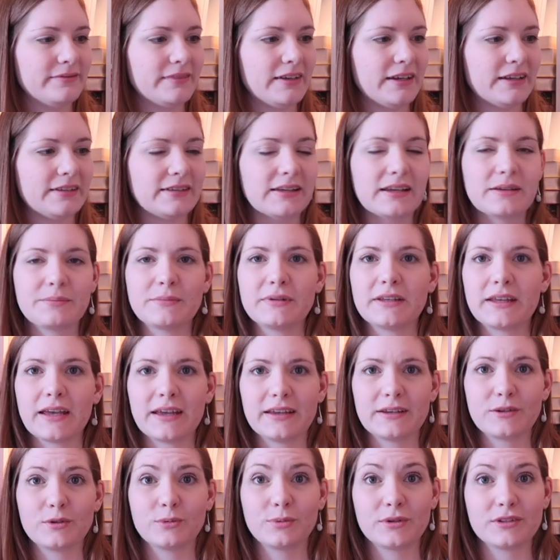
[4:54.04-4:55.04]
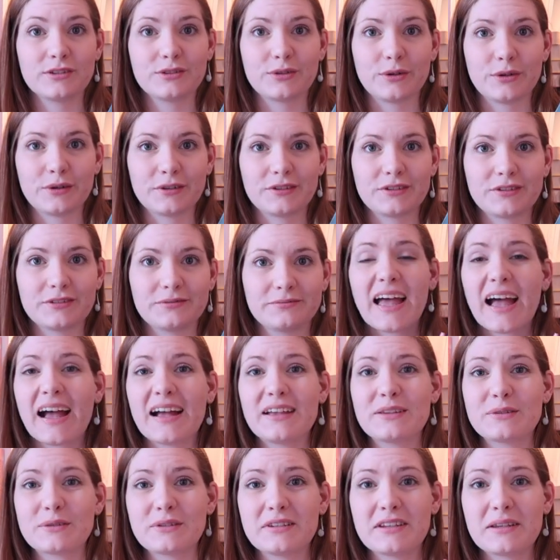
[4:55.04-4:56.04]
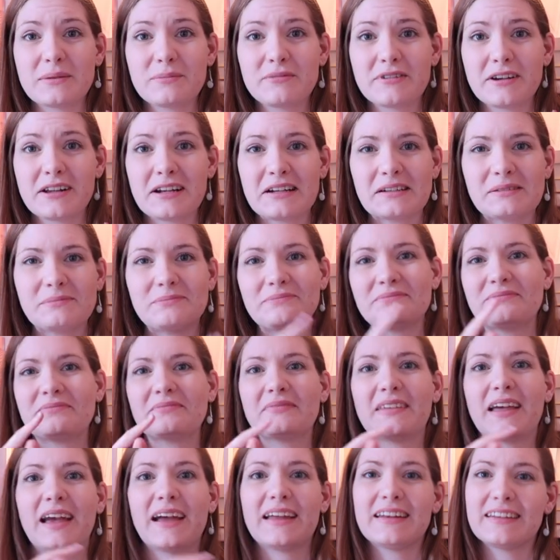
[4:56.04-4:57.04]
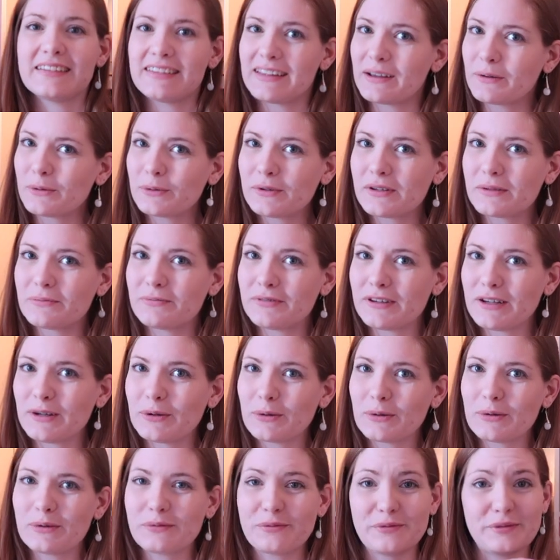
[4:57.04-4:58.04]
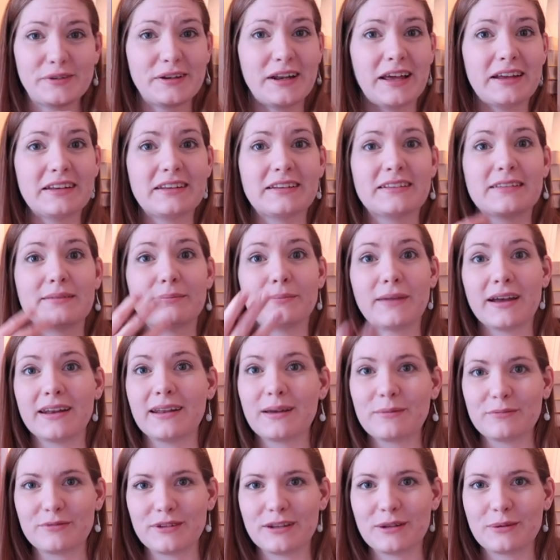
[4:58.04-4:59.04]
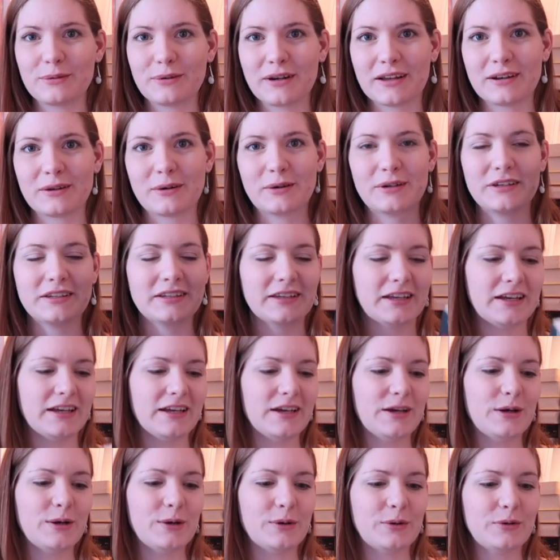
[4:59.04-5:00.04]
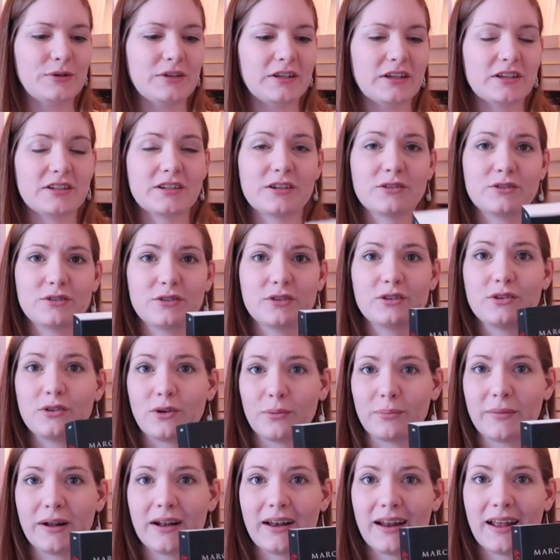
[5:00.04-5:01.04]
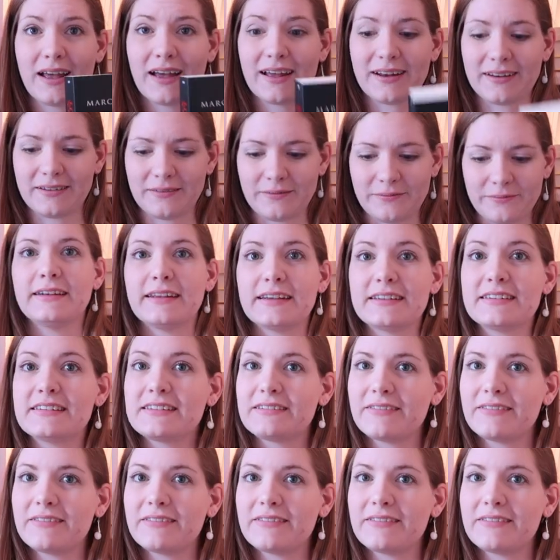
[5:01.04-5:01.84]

es hat mich echt überzeugt. Also in dem Fall eine sehr gute Empfehlung, vielleicht jetzt meine Empfehlung an euch und ihr schaut es euch nochmal an. Das